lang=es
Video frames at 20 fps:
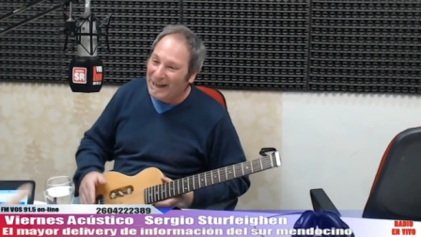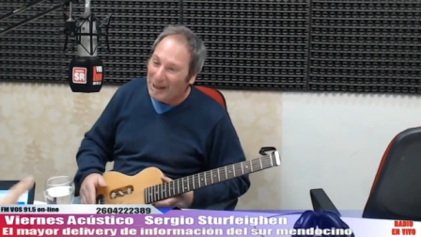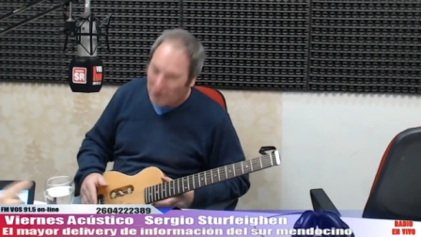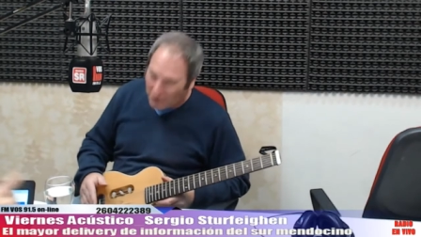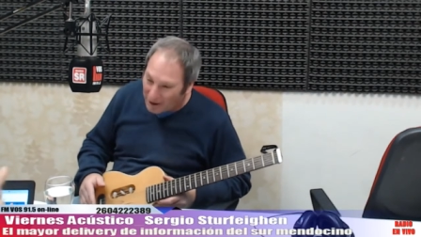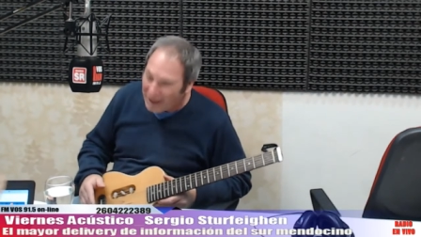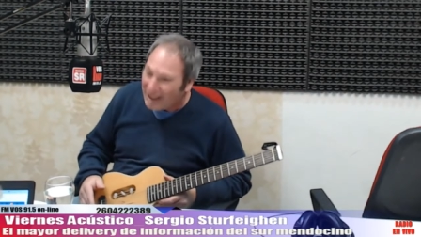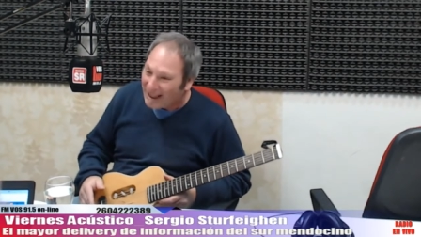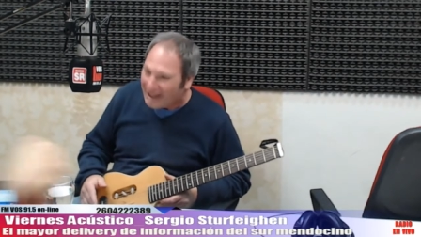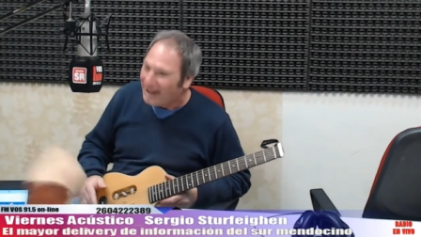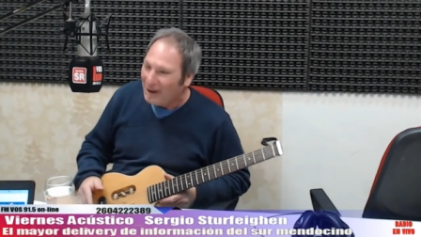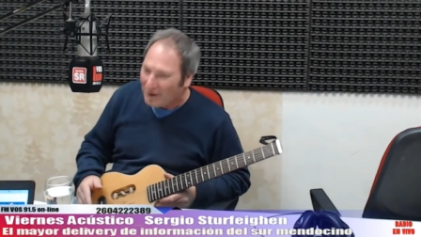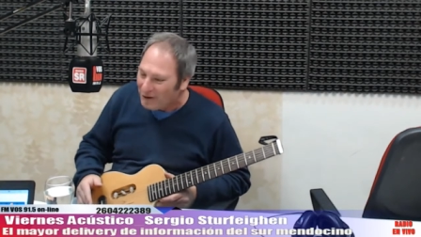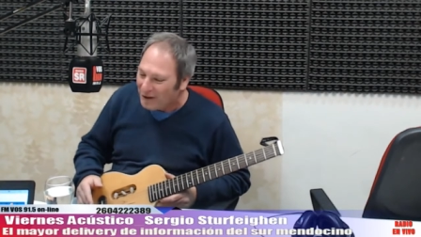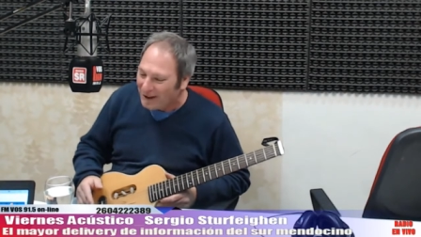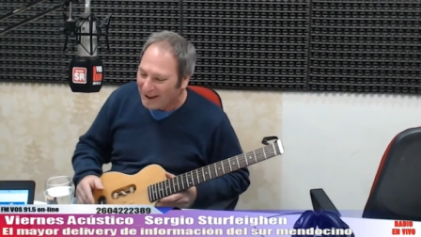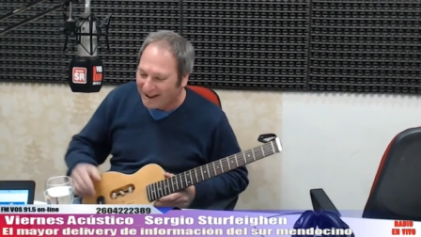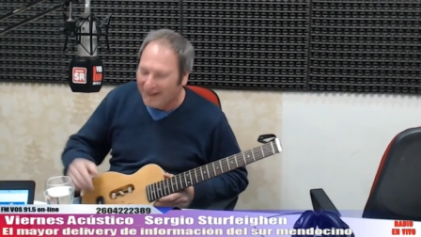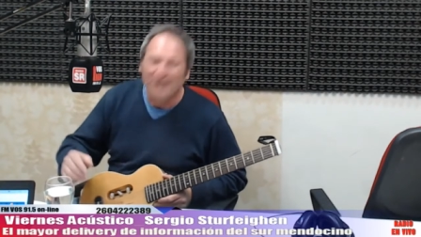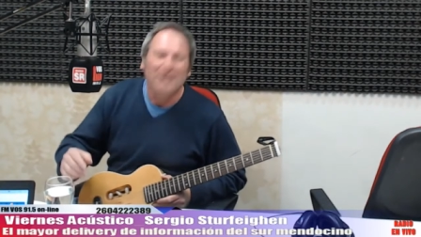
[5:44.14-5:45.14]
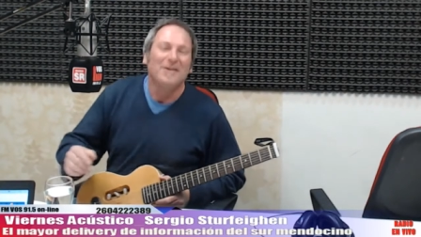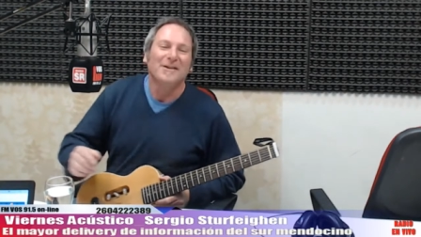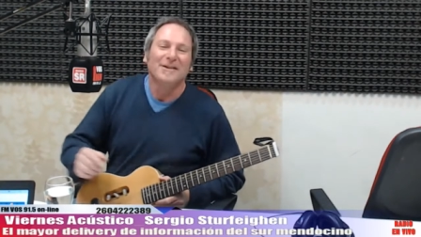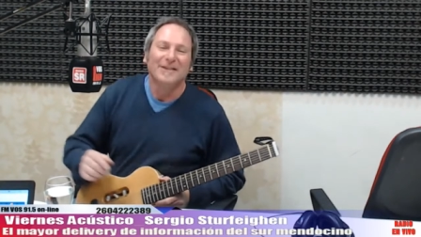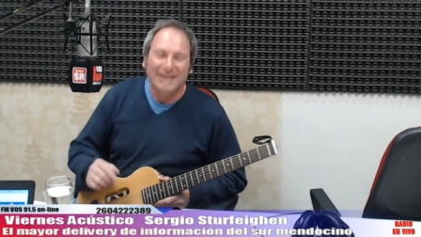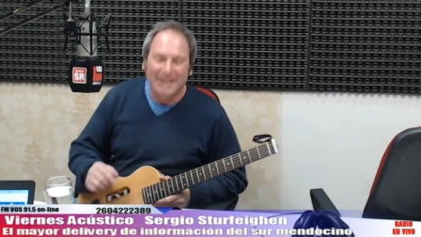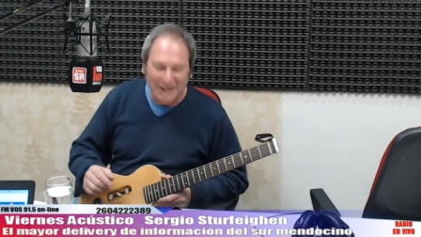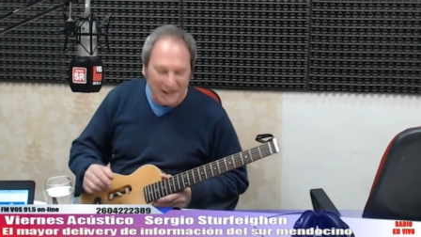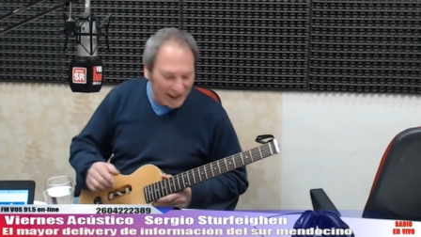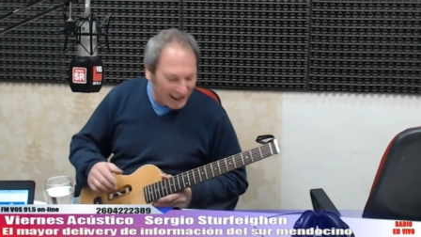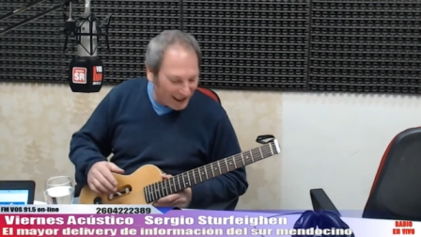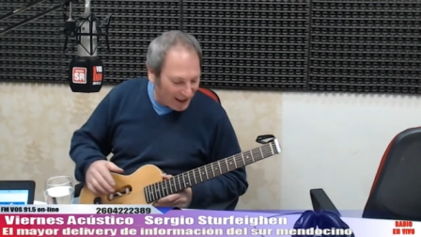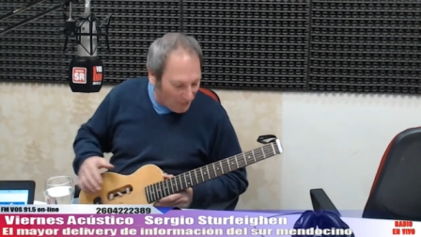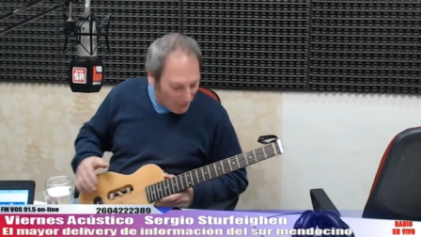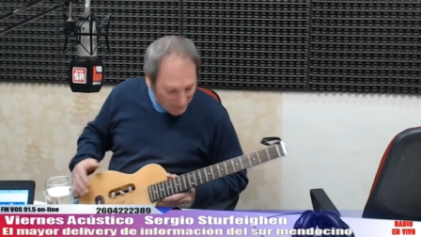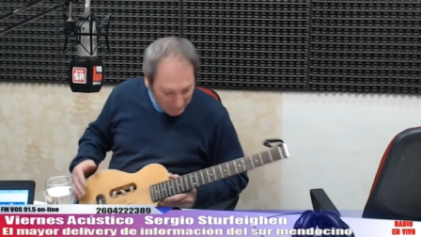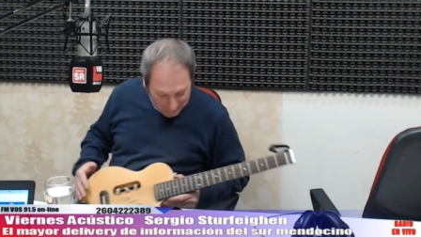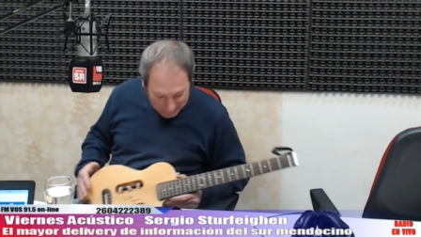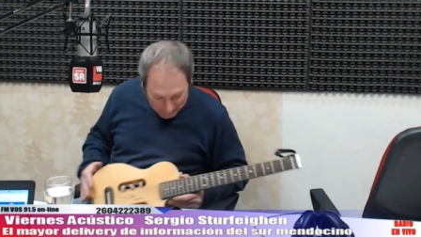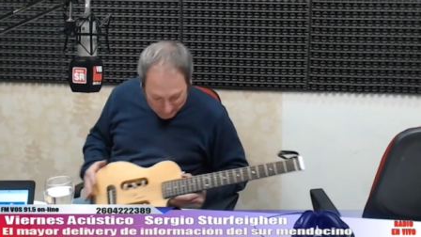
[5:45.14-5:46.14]
y lo dijo. lo, dijo.
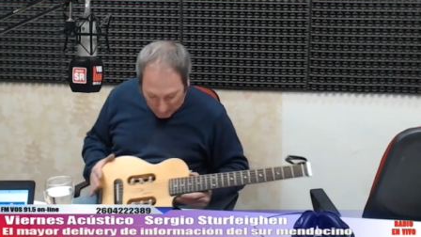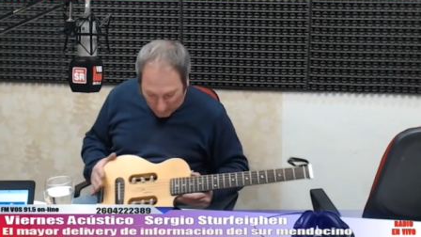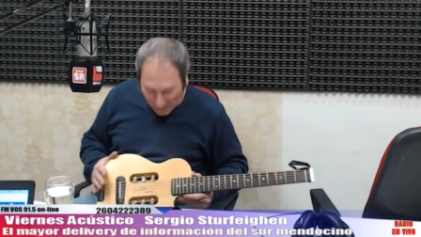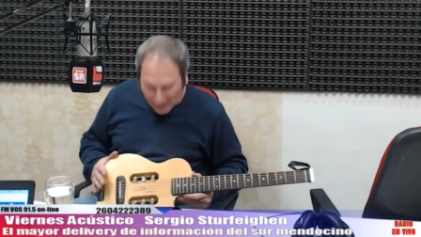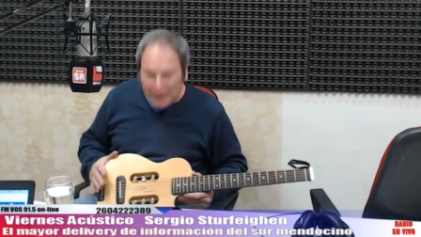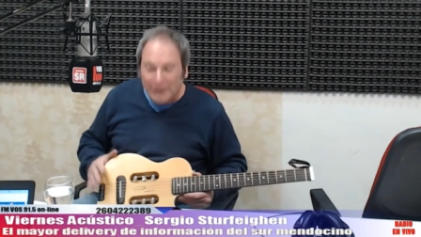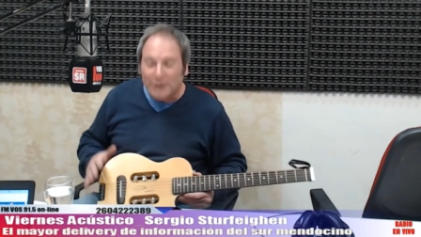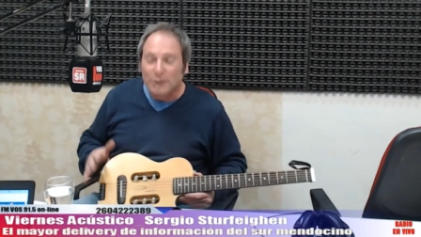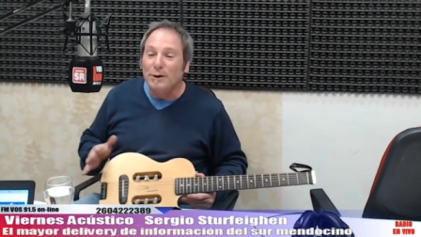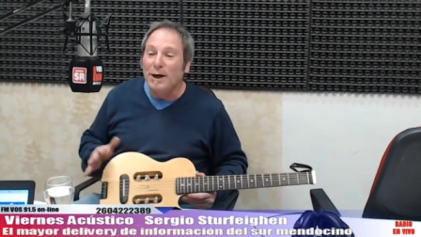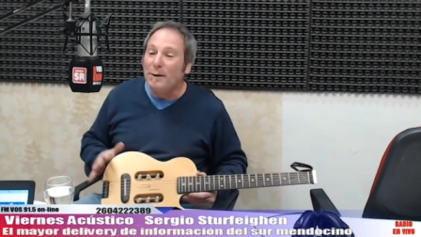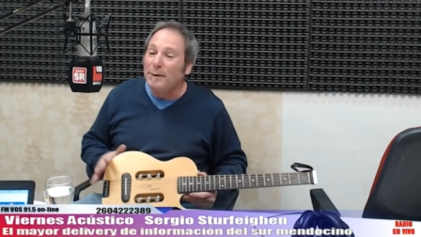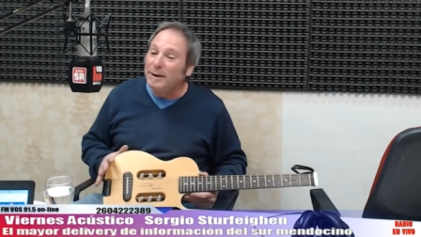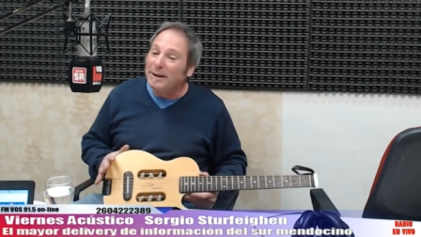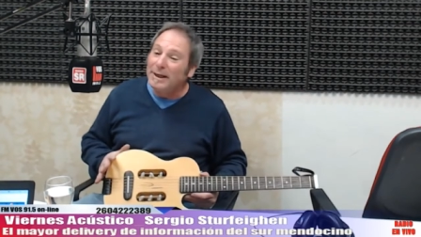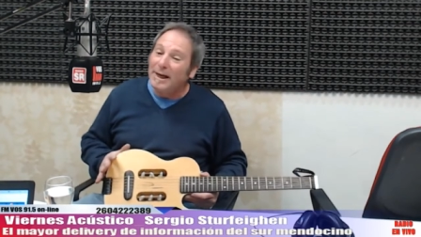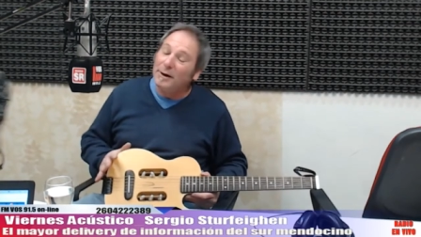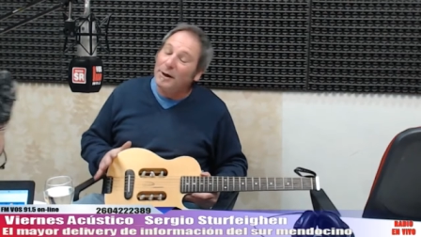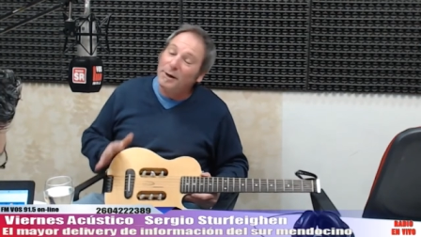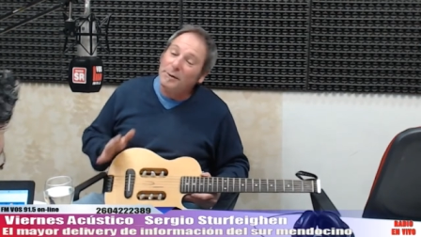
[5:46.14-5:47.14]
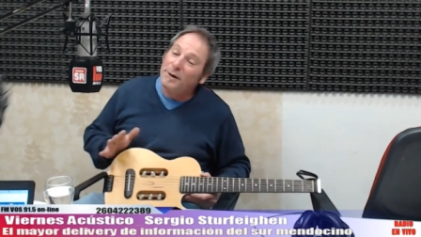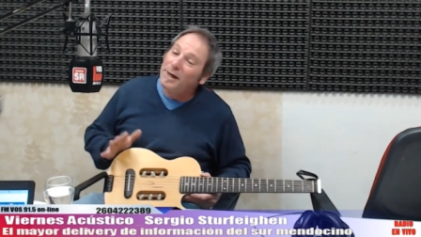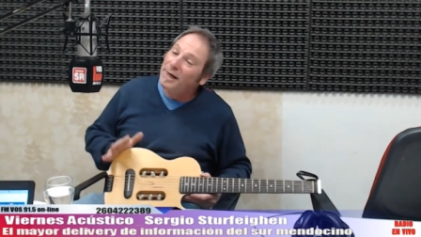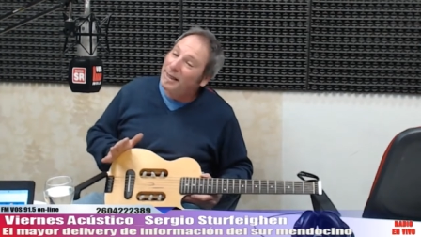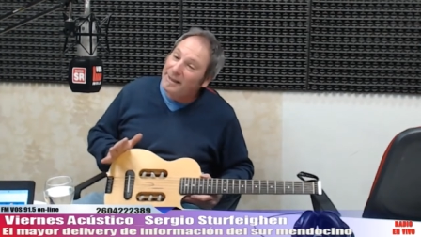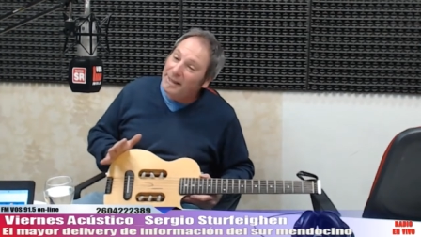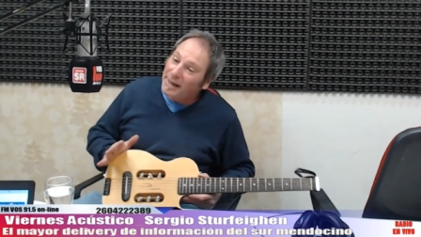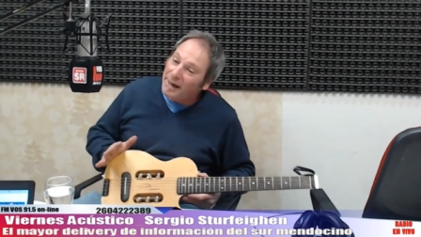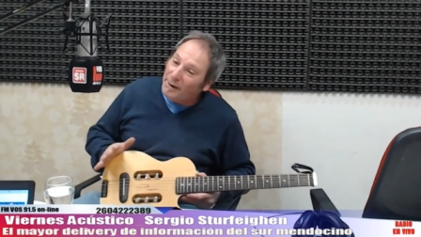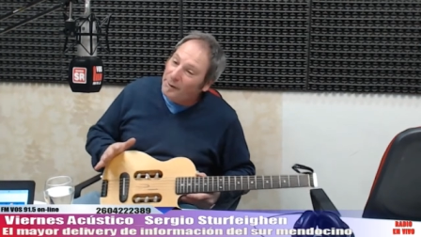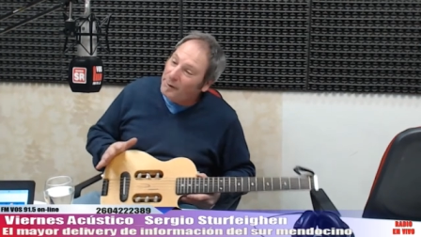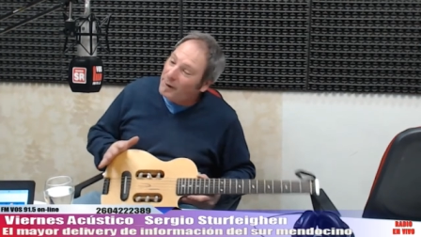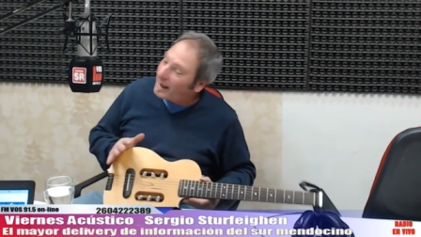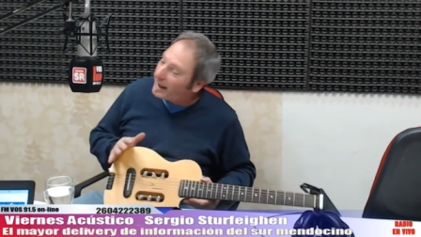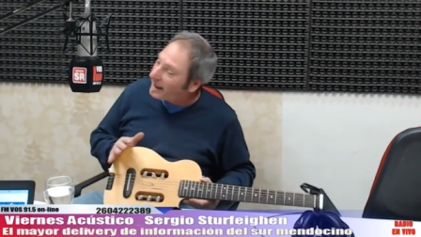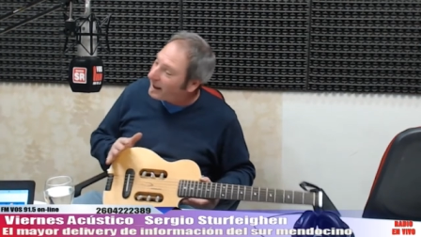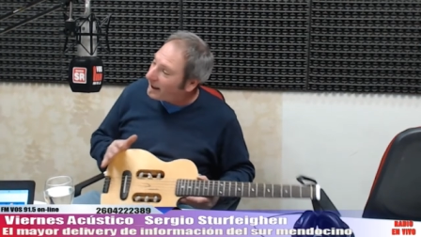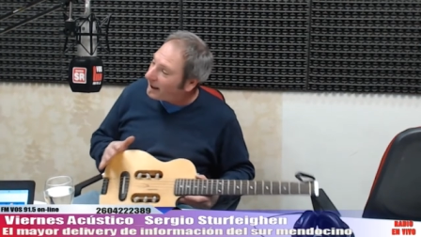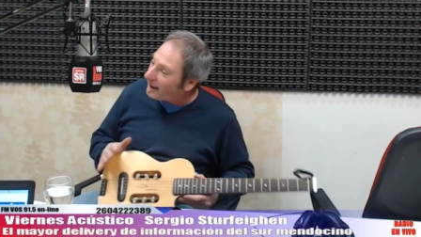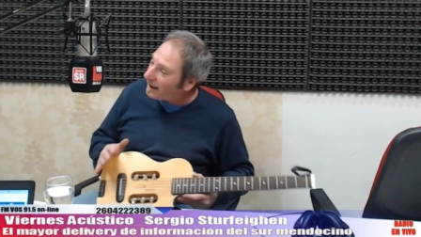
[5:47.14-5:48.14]
es, una es una guitarra
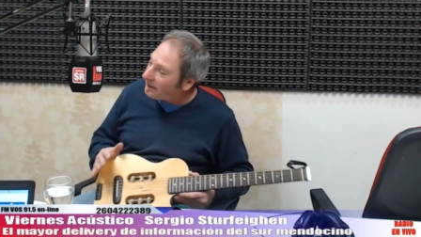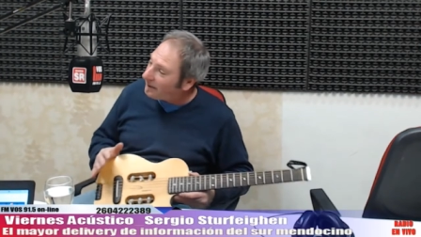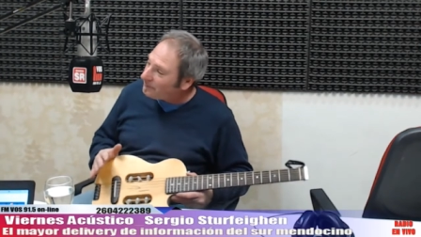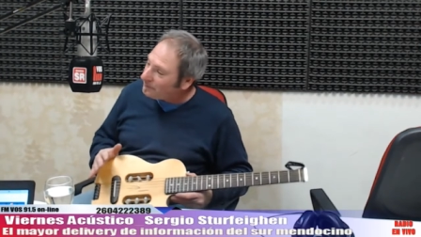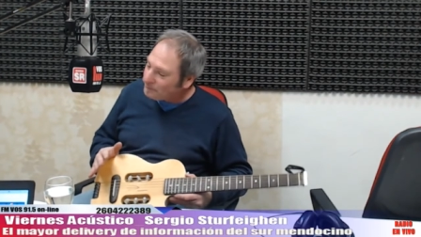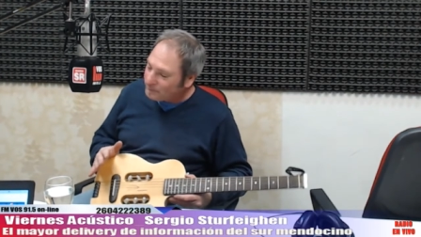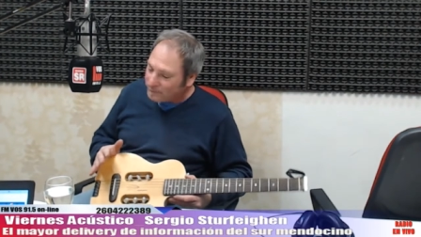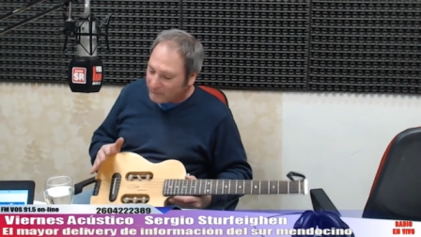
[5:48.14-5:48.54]
viajera.